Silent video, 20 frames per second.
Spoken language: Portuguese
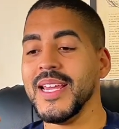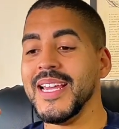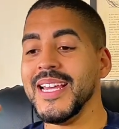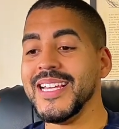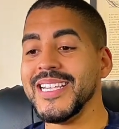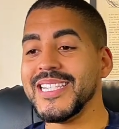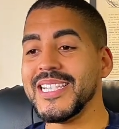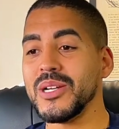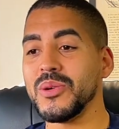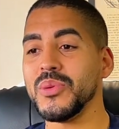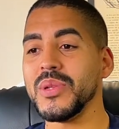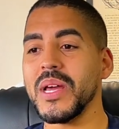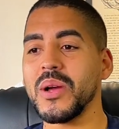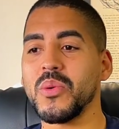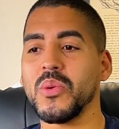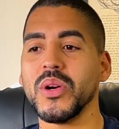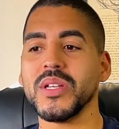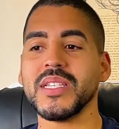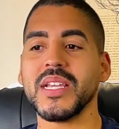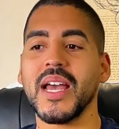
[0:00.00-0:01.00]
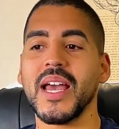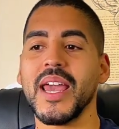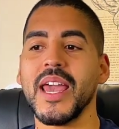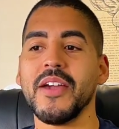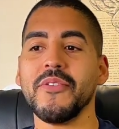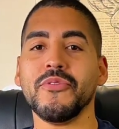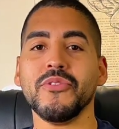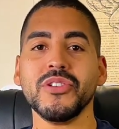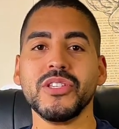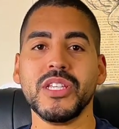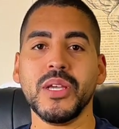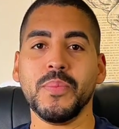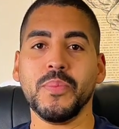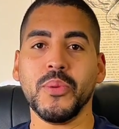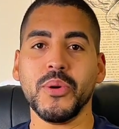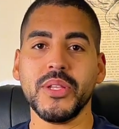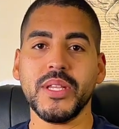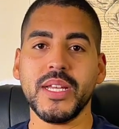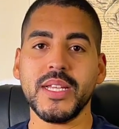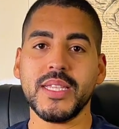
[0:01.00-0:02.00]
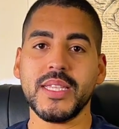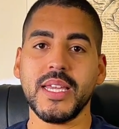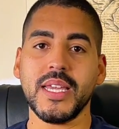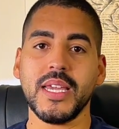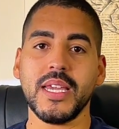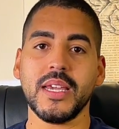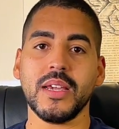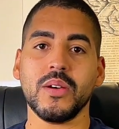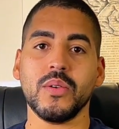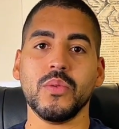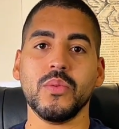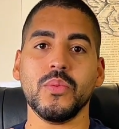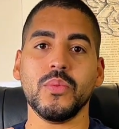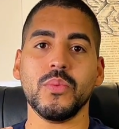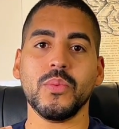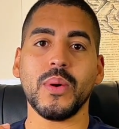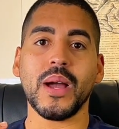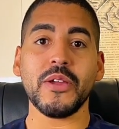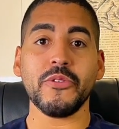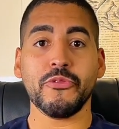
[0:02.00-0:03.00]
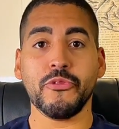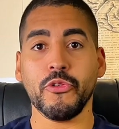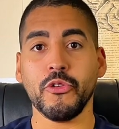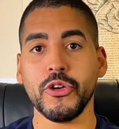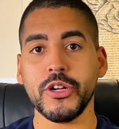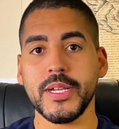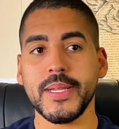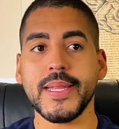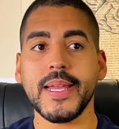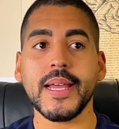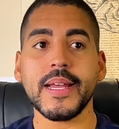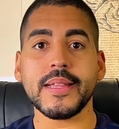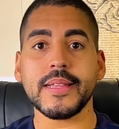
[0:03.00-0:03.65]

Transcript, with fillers: Segunda coisa é você poder ter um iPhone, até né?